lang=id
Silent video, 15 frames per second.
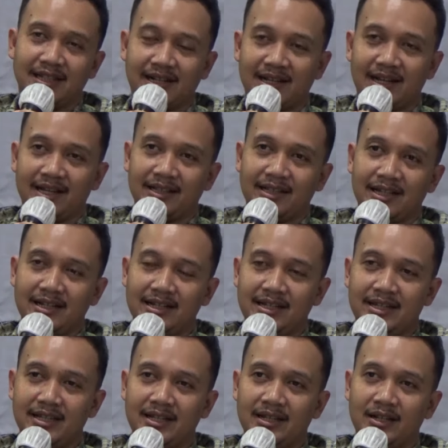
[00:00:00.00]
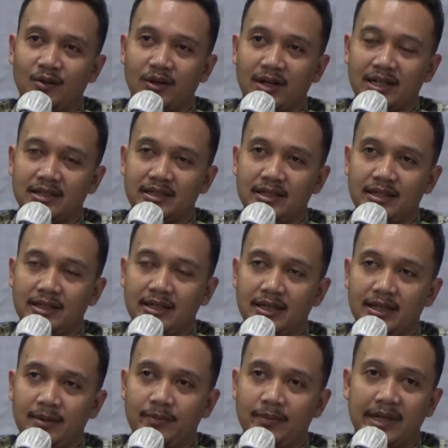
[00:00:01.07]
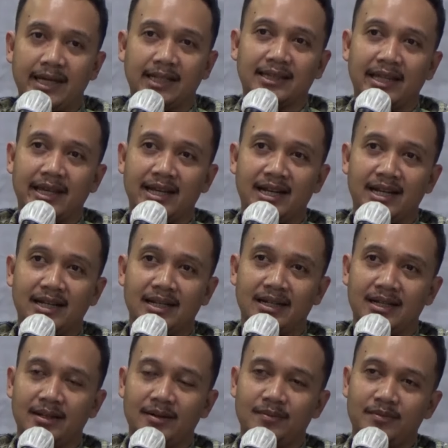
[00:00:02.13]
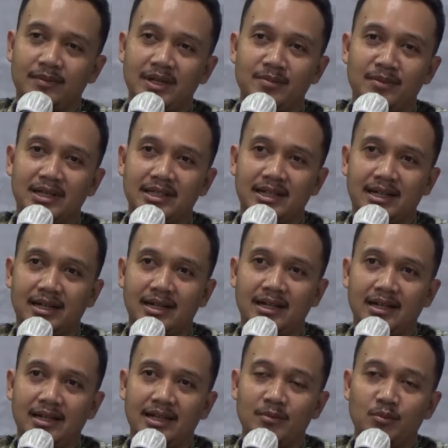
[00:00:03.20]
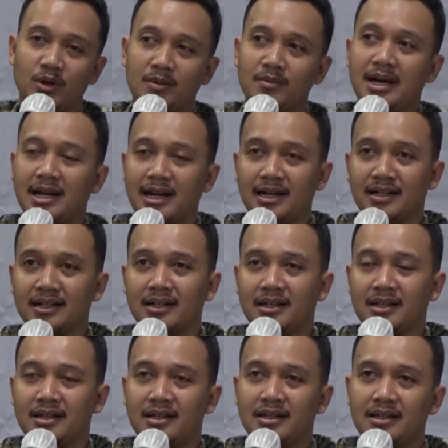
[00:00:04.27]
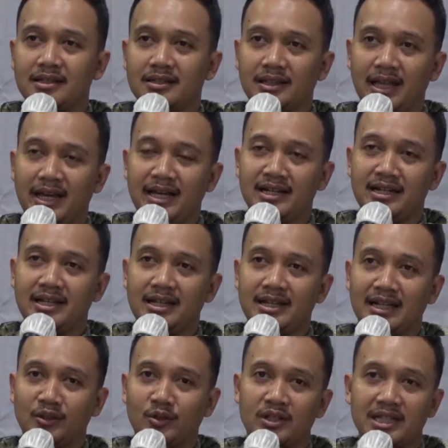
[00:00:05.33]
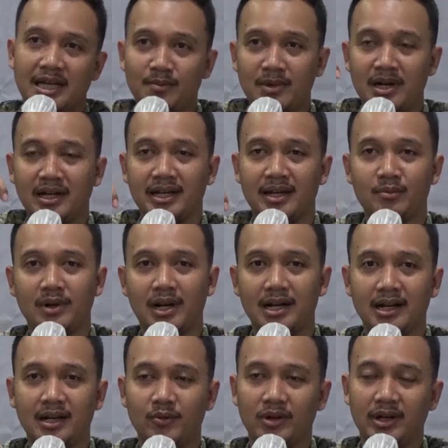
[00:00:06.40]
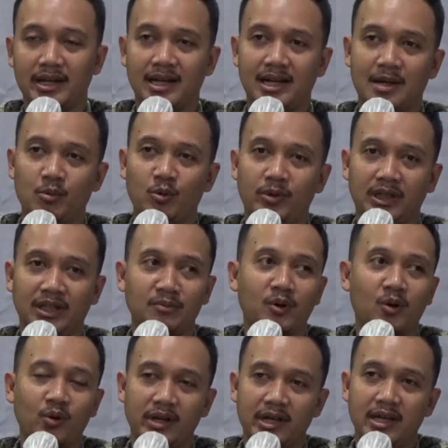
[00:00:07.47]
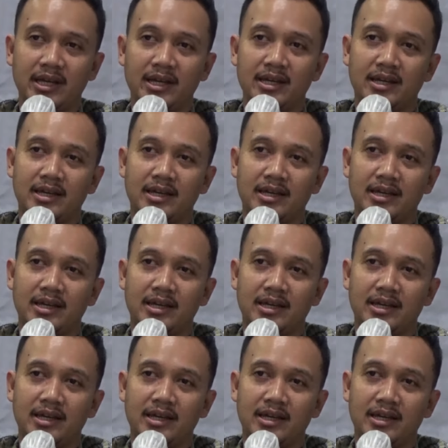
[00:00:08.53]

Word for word: terkait tadi lokasi tiket layanan di masa libur lebaran. Selain di kantor cabang yang berada di wilayah Kabupaten Merauke,